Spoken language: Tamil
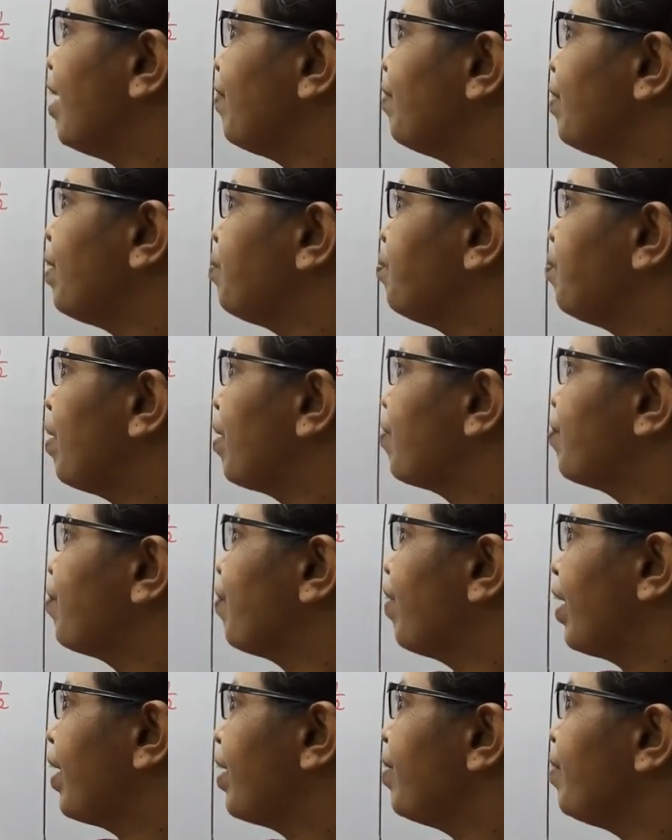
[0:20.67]
லெவன் பை
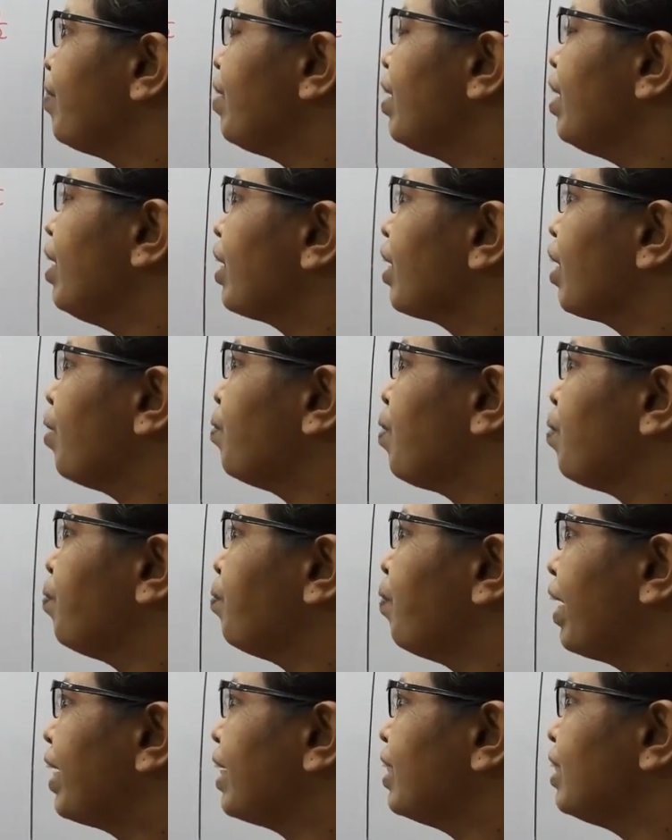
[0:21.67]
ஃபைவ் கம
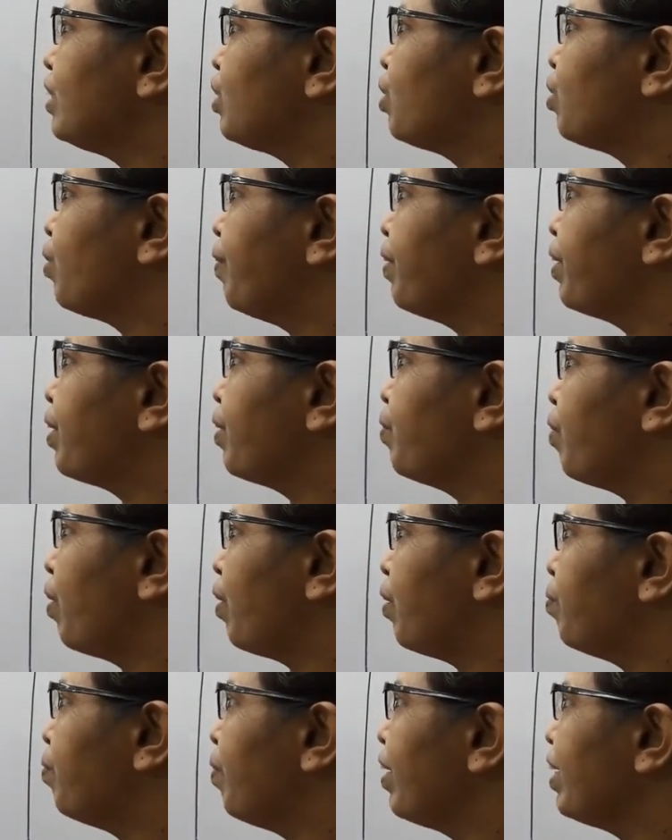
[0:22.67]
மைனஸ் டுவெண்ட்டி
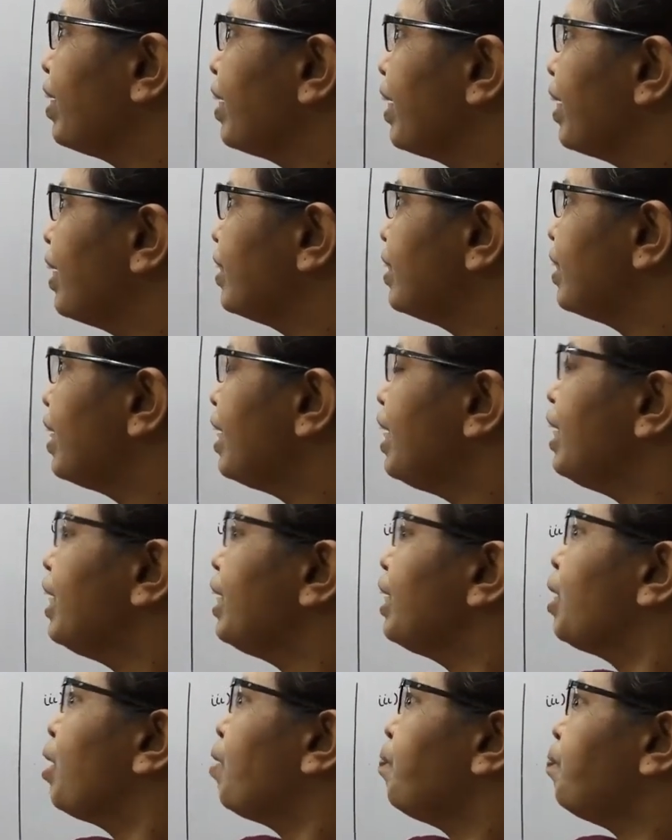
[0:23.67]
ஒன் பை எயிட்
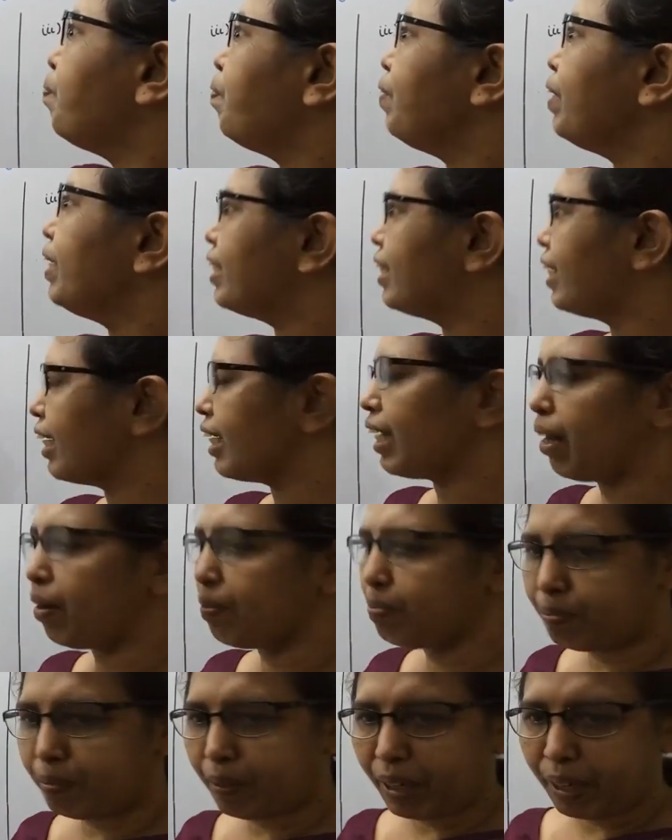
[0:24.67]
எப்படி இதை
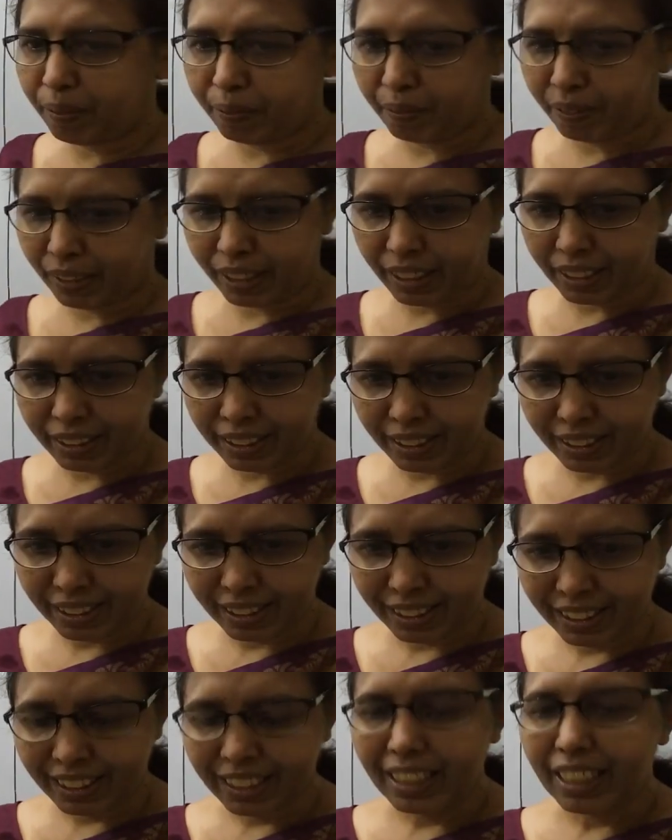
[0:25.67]
கம்பேர் பண்ணுறது
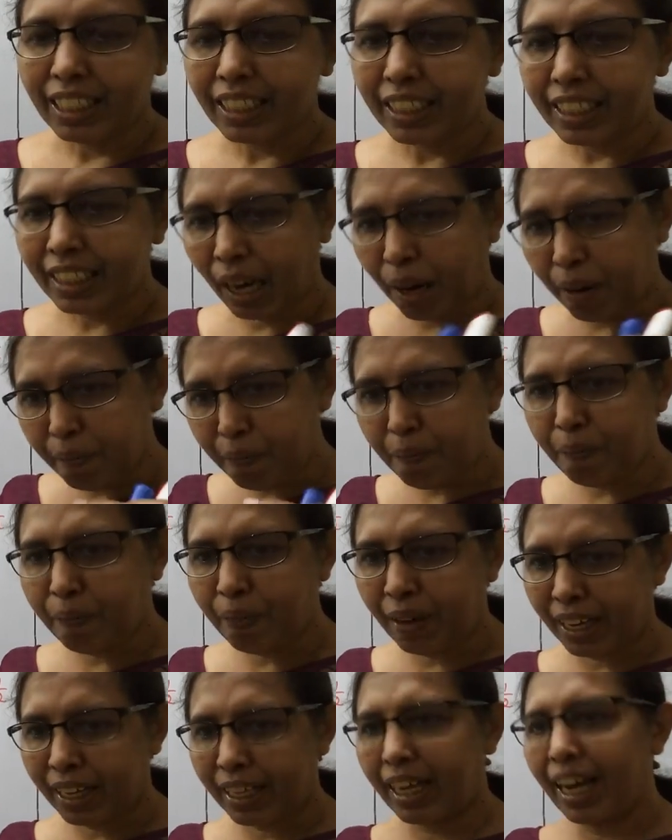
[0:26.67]

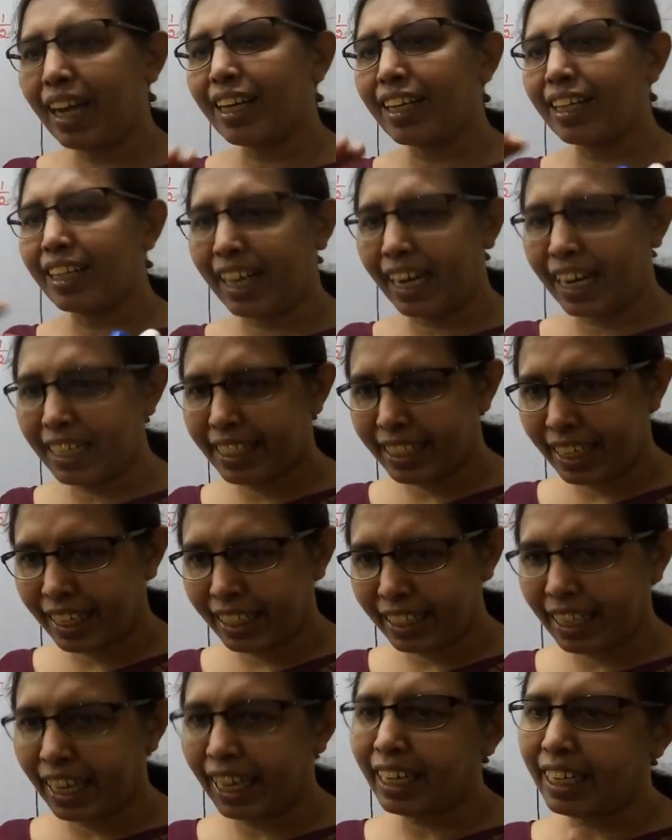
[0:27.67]
கம்பேர்னா
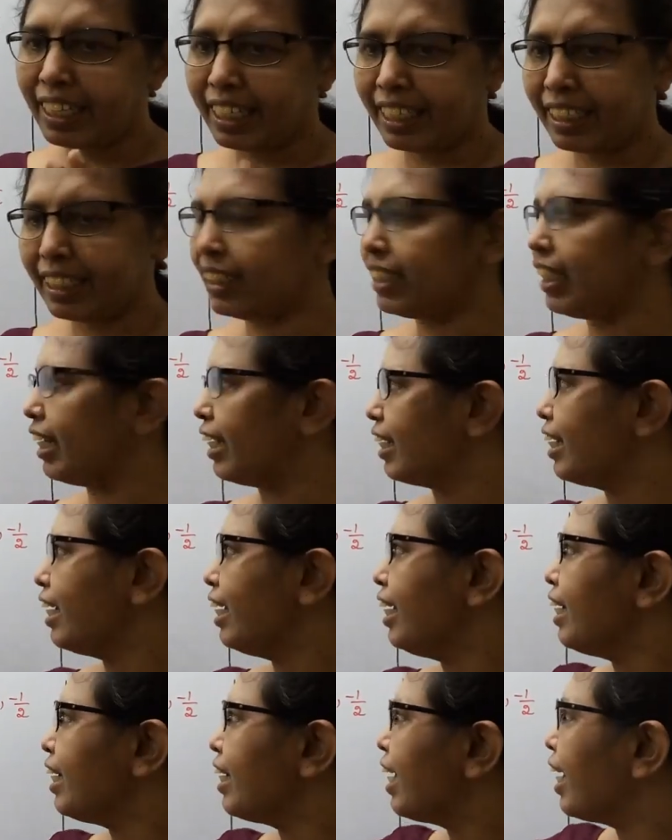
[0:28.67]
கிரேட்டர் தேன் லெஸ் தேன்
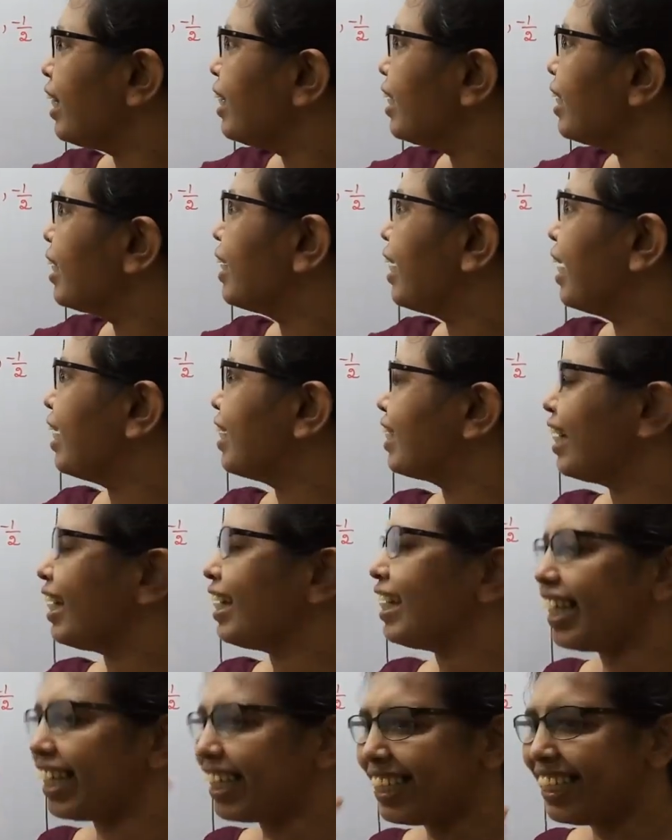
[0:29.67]
எது கிரேட்டர்
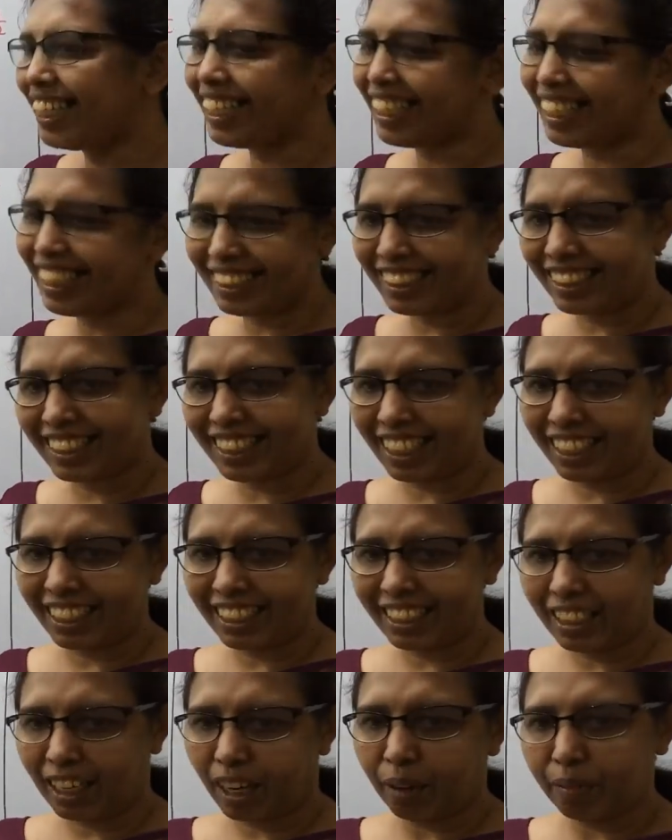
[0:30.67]
எது லெஸ் தேன்
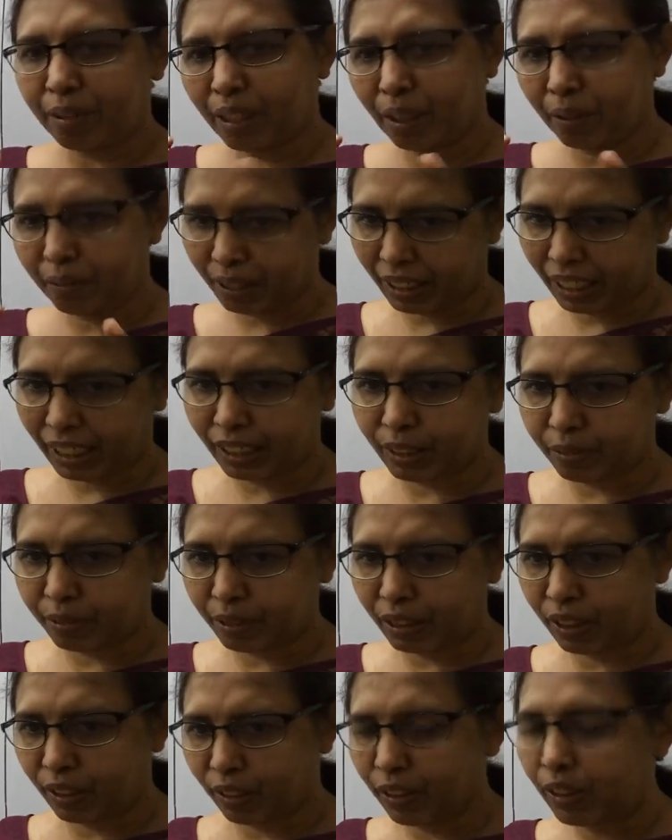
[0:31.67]
அப்படின்னு நம்ம
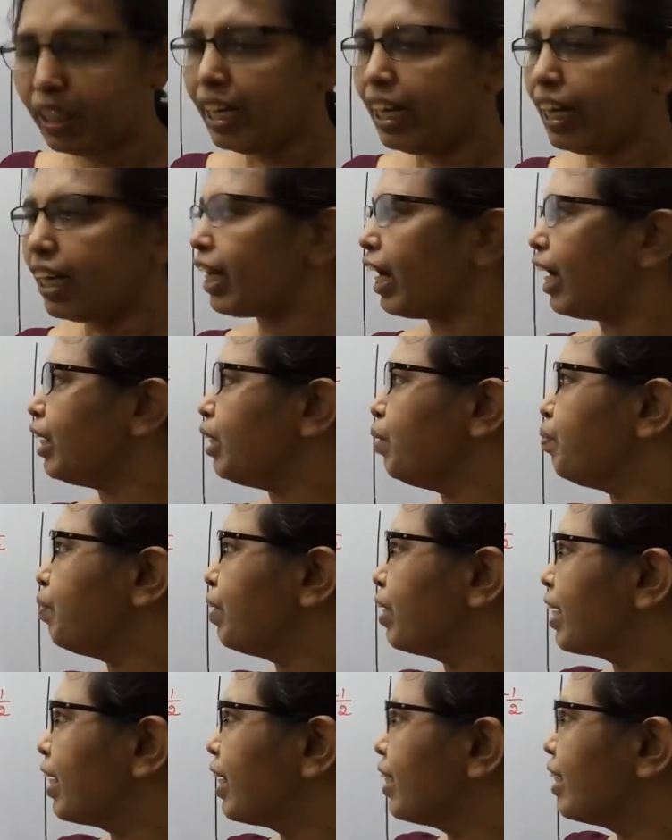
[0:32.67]
கண்டுபிடிக்கணும்
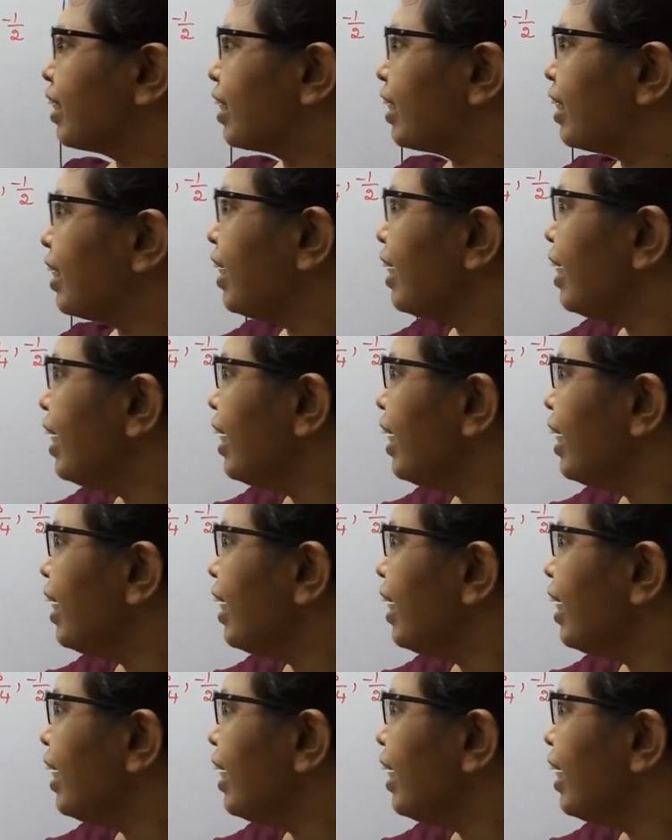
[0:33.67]
கண்டுபிடிக்கிறதுக்கு